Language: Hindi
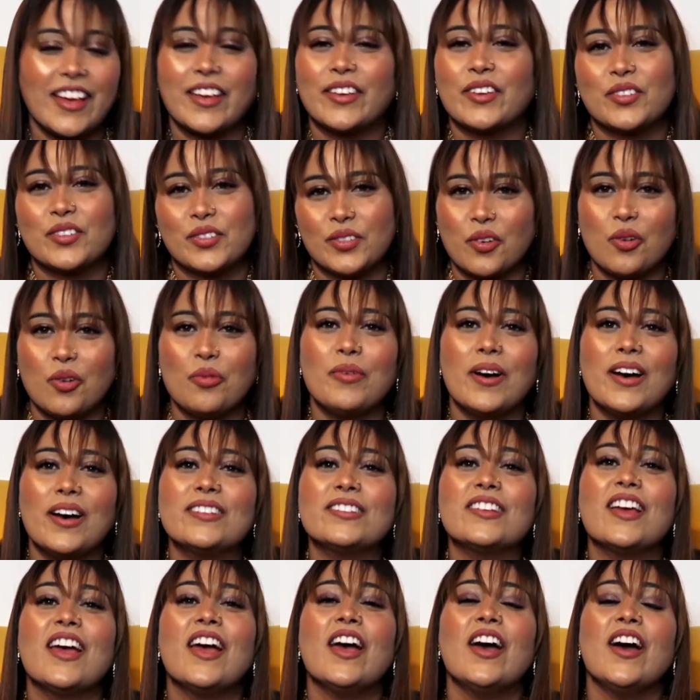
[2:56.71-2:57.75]
Thank you so
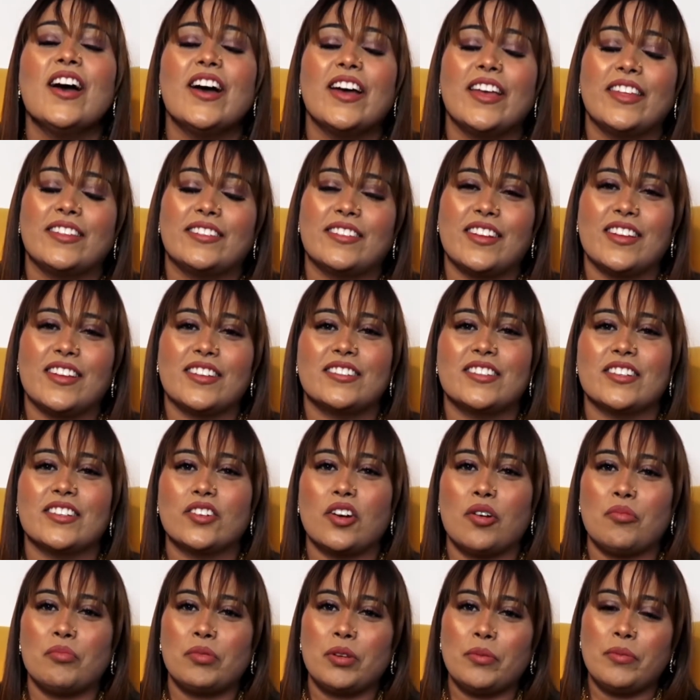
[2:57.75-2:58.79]
much itne acche
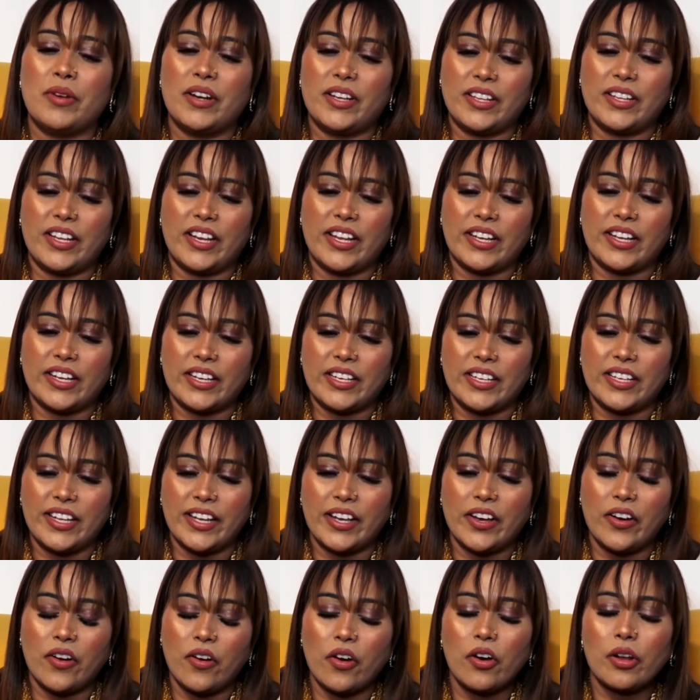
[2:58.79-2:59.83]
compliment देने के
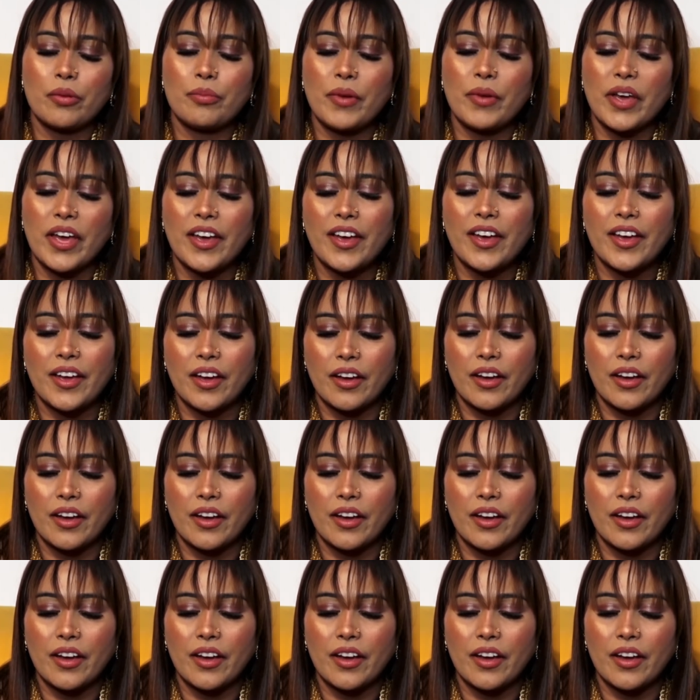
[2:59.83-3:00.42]
लिए और मैं